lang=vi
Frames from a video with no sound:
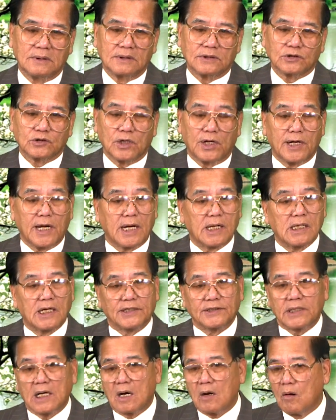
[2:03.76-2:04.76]
cho nên người
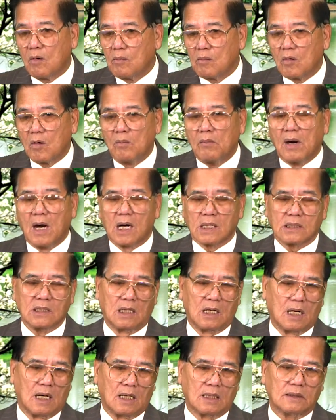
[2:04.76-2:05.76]
ta không có mở
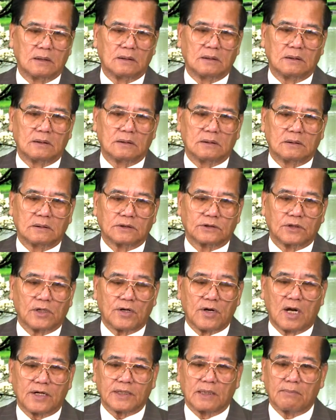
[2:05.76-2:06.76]
cửa. Do
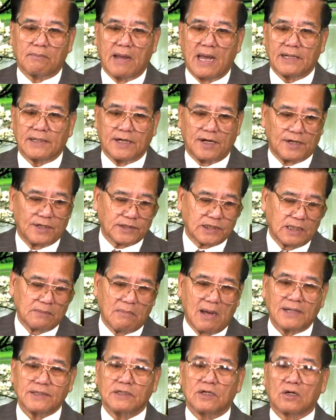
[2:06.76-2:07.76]
đó thằng bé này nó chỉ
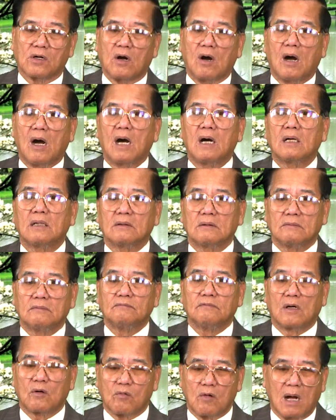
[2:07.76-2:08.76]
bắn được có
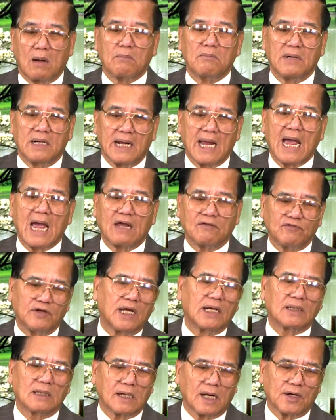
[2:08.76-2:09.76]
vào khoảng 12
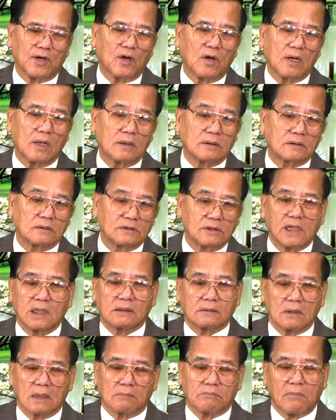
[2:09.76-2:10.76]
viên là nó
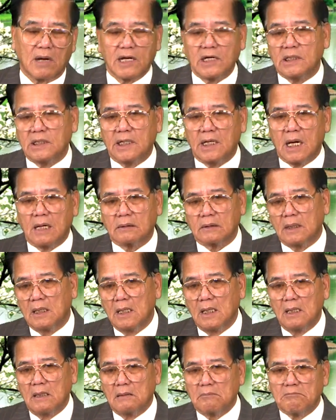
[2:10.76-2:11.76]
giết được mấy người,
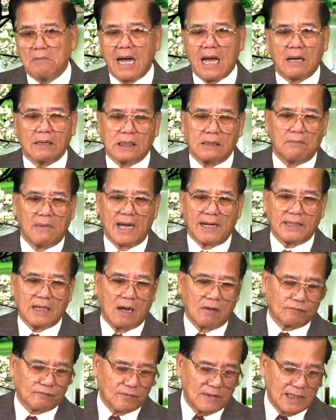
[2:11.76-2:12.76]
3 người bạn
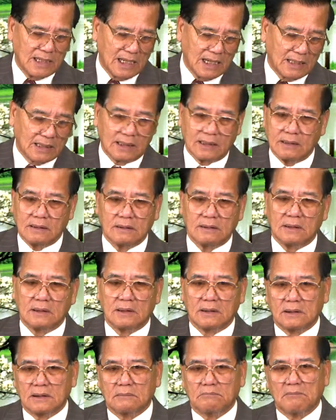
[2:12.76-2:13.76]
học với lại
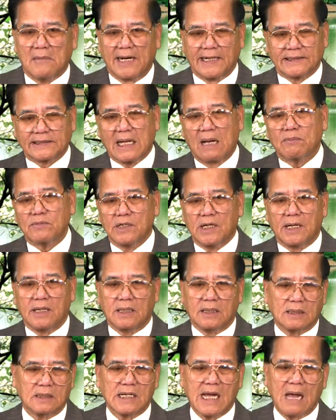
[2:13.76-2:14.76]
7-8
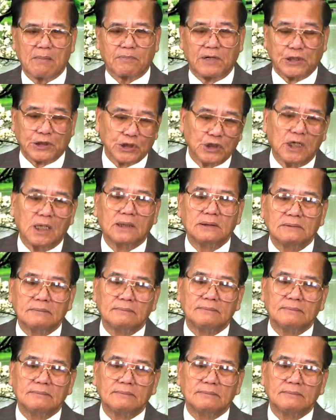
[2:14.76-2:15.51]
người khác bị thương.